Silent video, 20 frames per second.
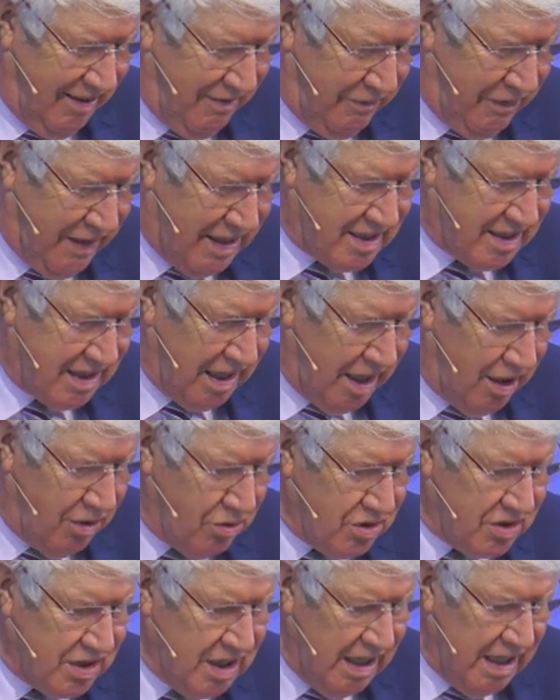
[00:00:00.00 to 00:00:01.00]
was
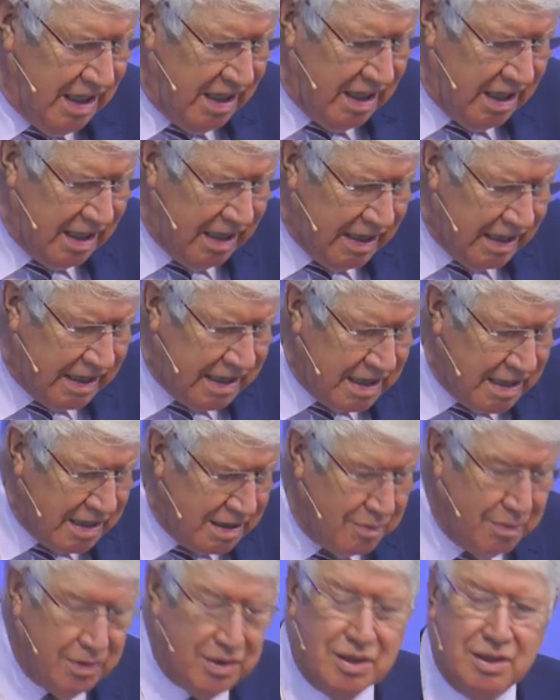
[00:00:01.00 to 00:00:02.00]
aus
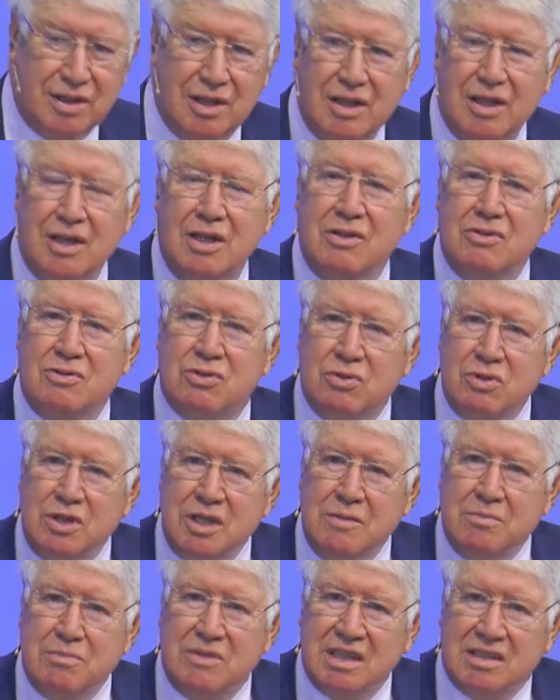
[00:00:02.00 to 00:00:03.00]
Liebe zu
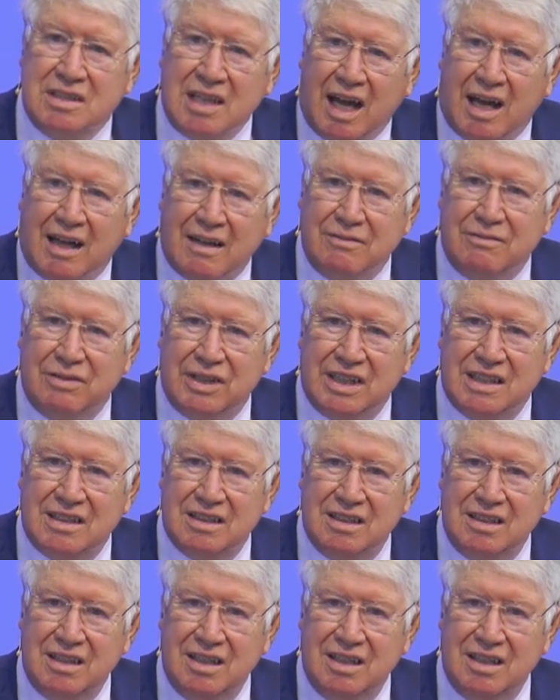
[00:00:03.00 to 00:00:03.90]
ihm getan wird.